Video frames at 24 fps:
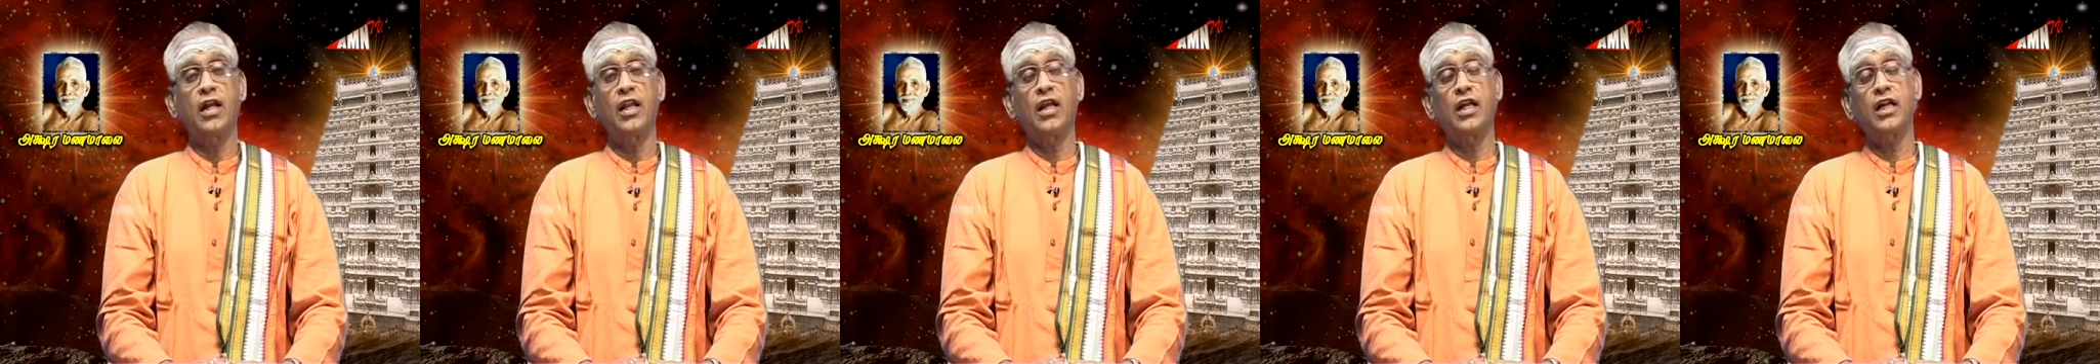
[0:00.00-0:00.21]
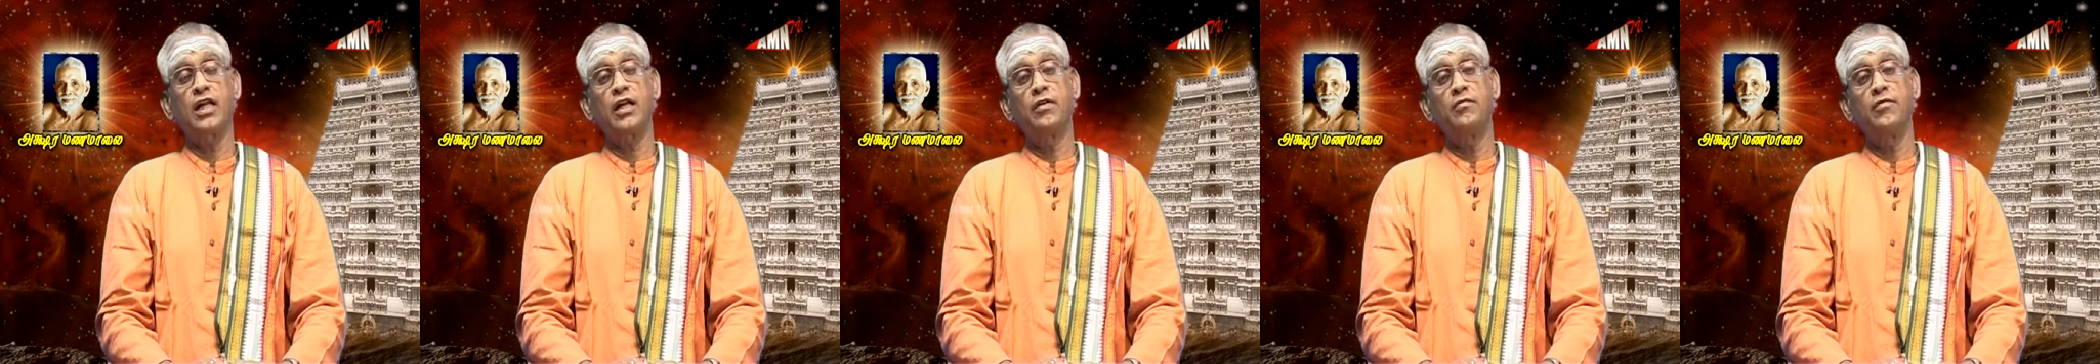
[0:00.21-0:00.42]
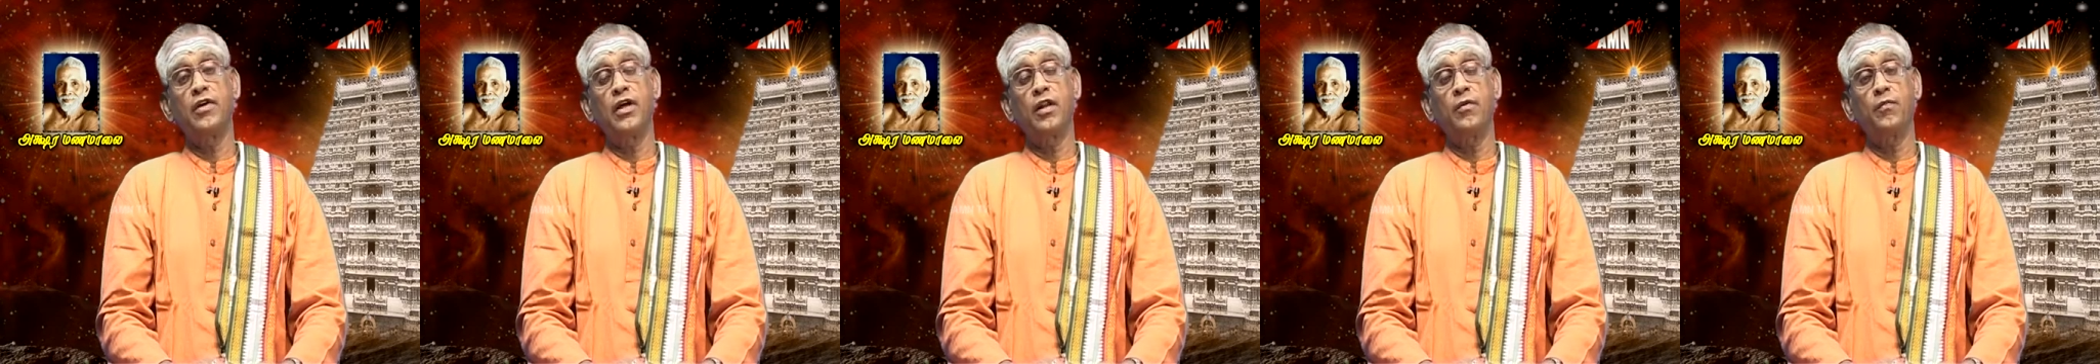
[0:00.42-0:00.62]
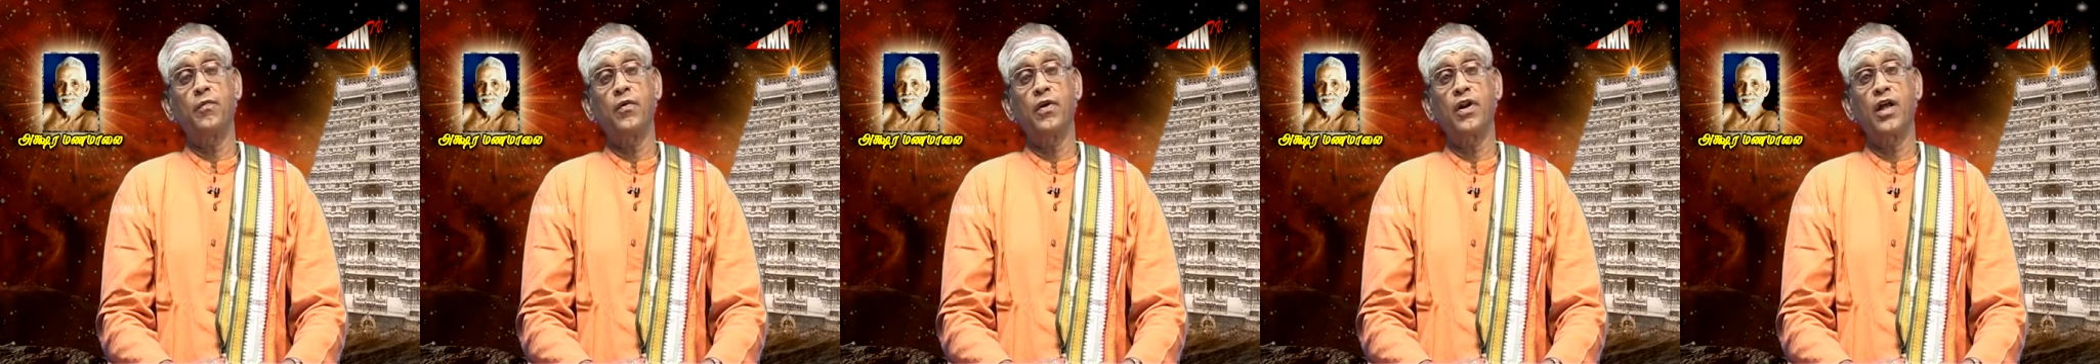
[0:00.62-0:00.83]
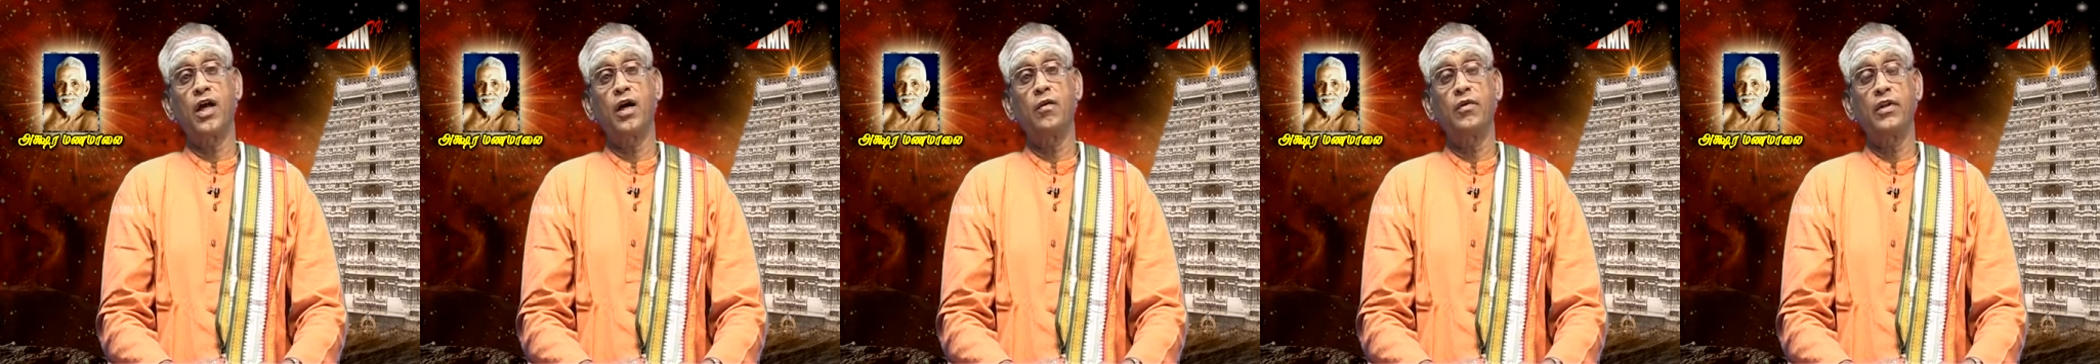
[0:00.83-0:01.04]
கலக்கம்
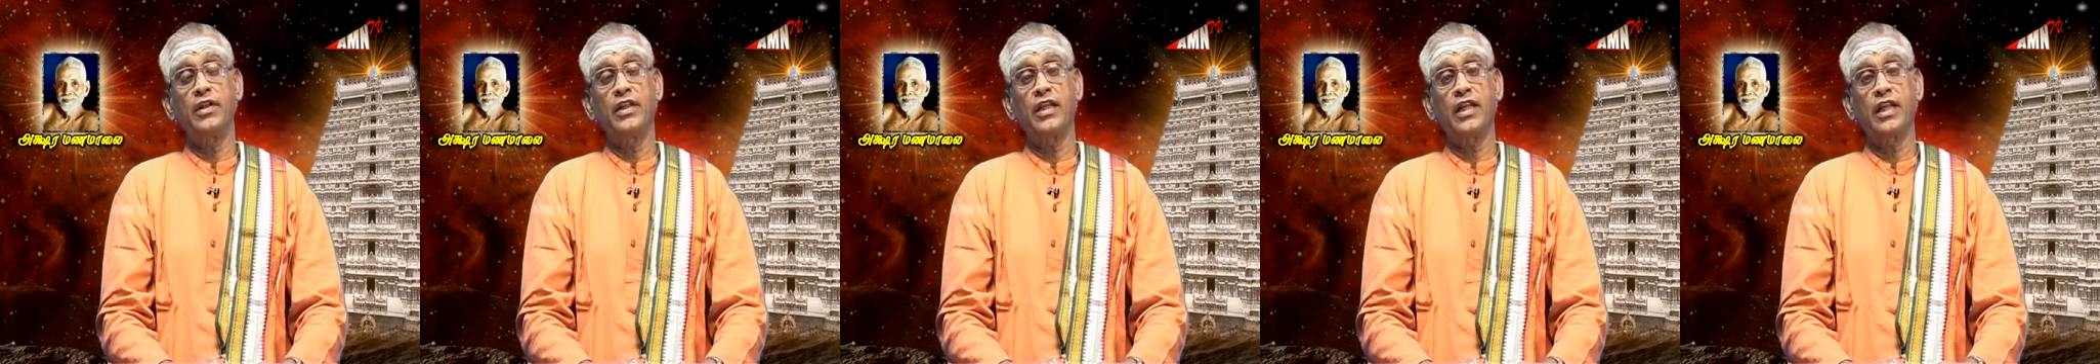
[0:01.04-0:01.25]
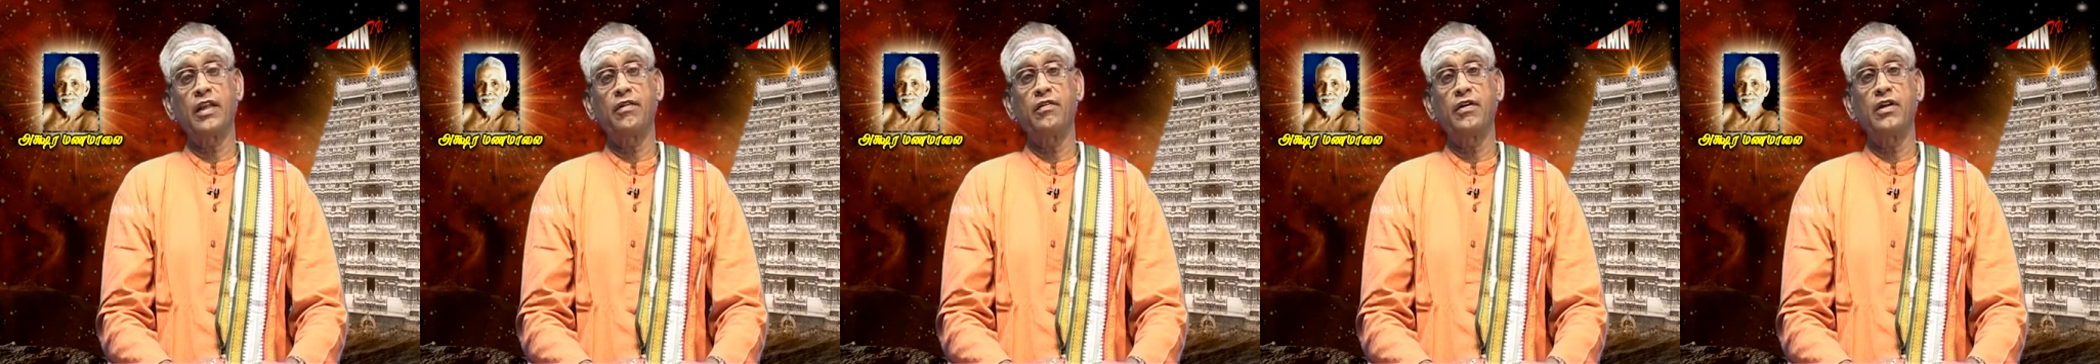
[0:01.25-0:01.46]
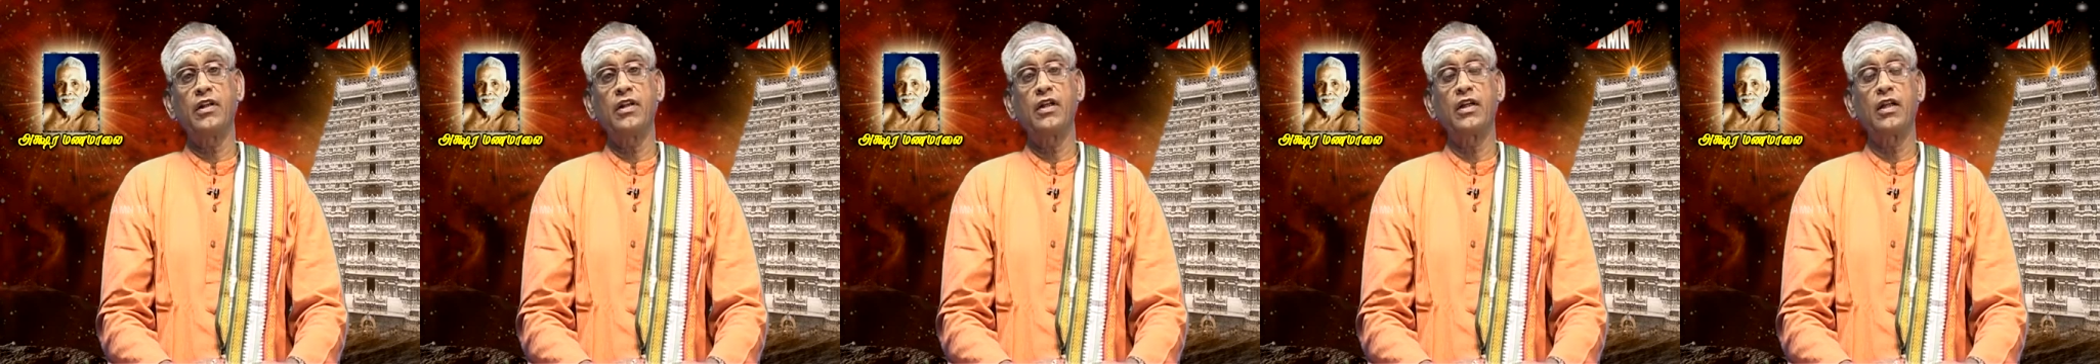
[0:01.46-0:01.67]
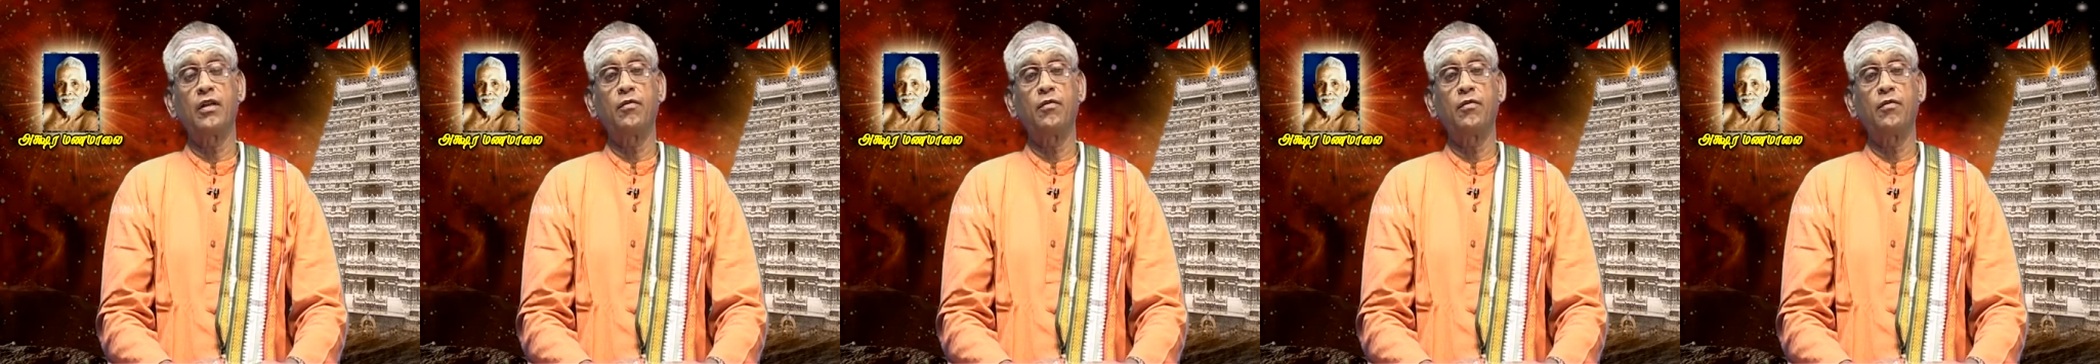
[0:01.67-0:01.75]
ஏற்படாமல் இறைவன்